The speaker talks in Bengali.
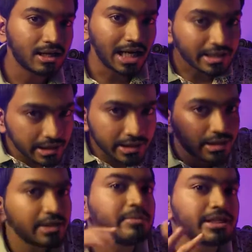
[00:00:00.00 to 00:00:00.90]
গাট্টি
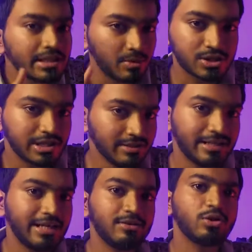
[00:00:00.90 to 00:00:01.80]
টাট্টি বেঁধে বসেন
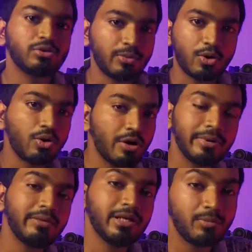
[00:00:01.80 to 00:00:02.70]
হ্যাঁ তত বড় হবে না বাট